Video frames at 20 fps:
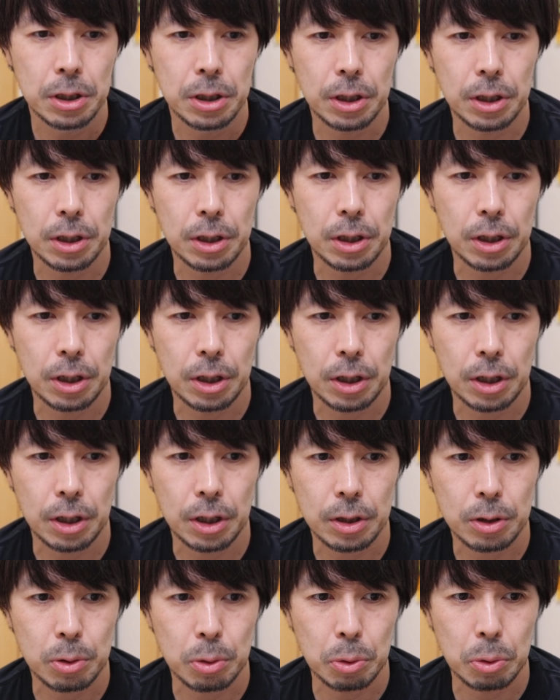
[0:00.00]

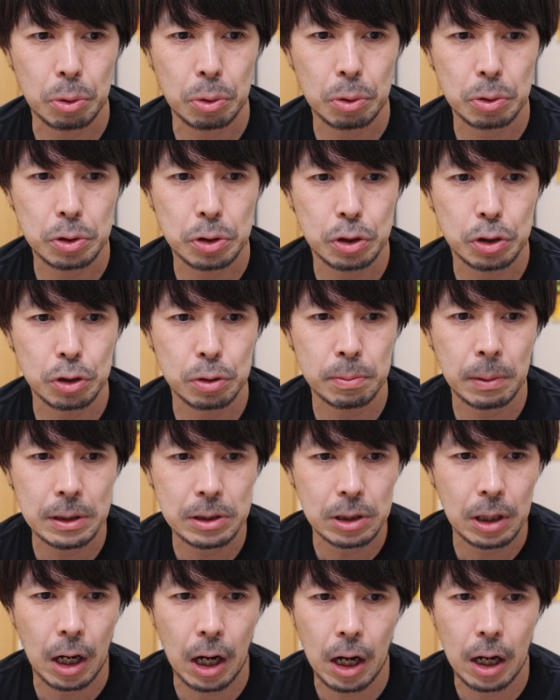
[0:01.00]
週
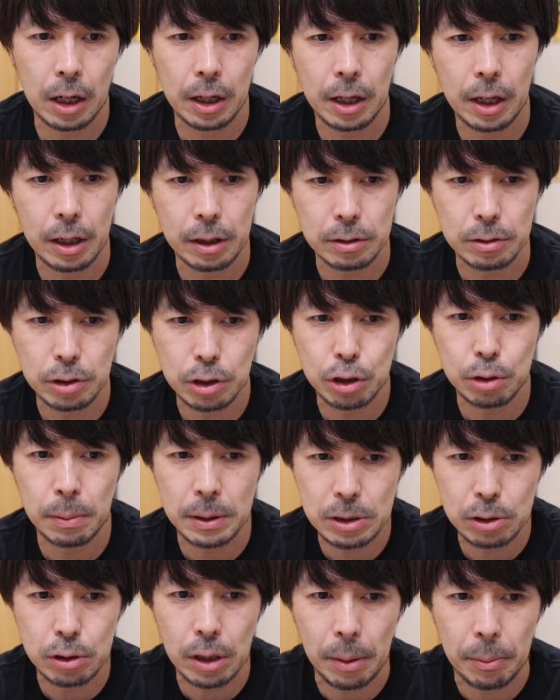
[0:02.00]
末晴れる、週
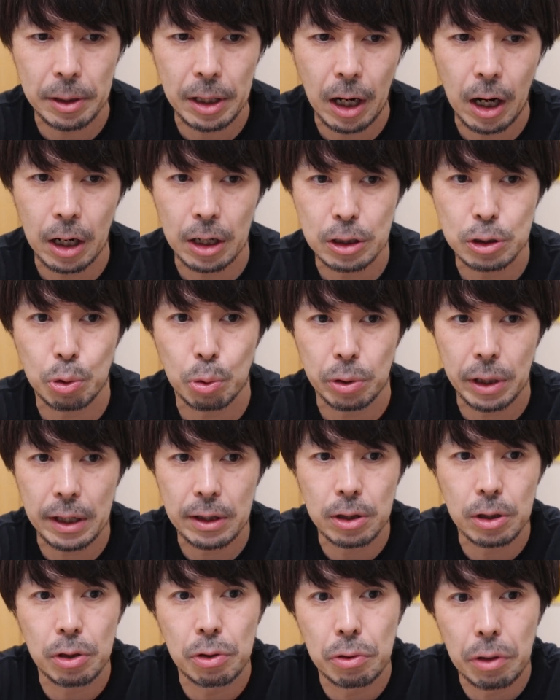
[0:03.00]
末ぐらいまで晴れそう
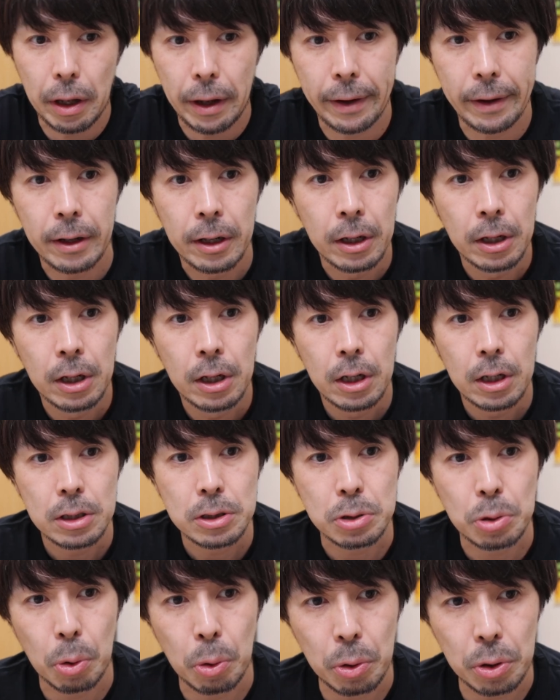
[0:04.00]
だっていうね、
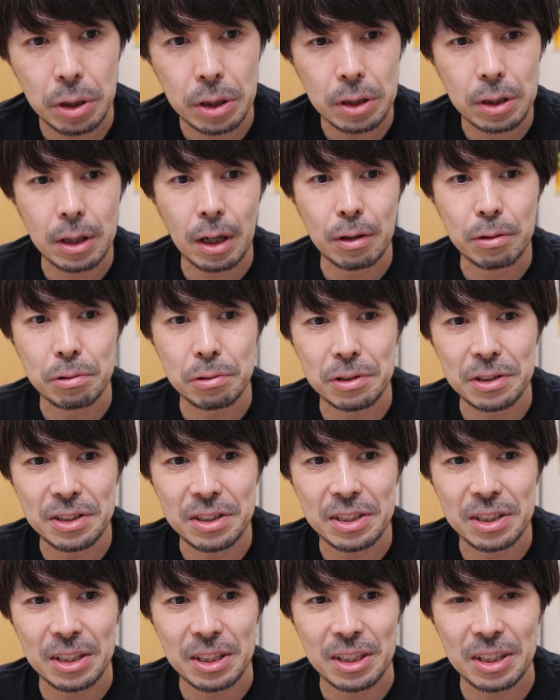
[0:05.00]
そういった雰
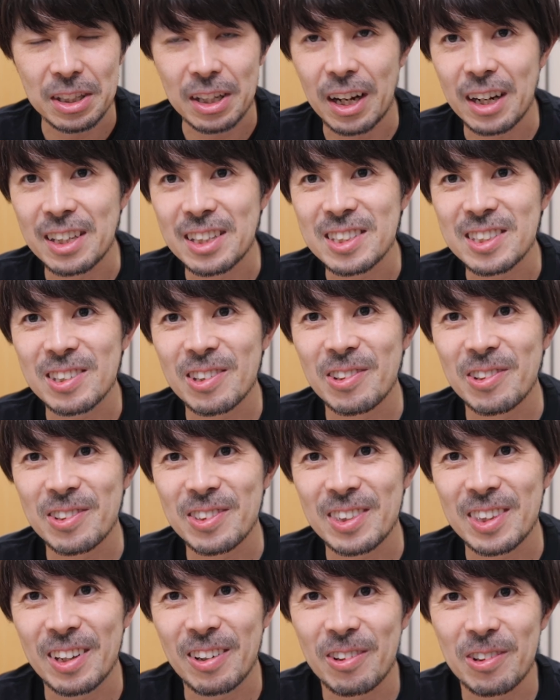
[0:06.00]
囲気になりそ
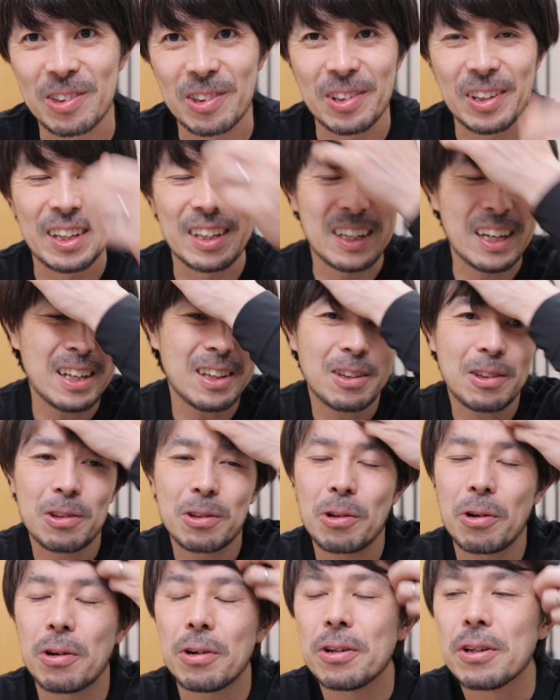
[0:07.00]
うっていうことで、やっ
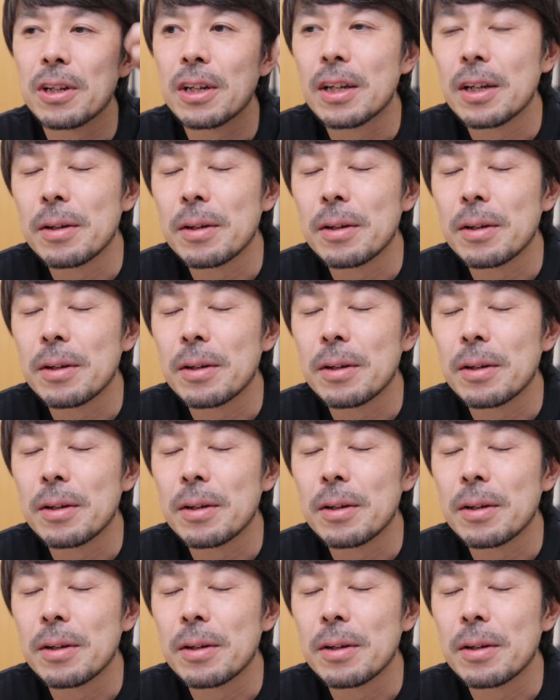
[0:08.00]
と、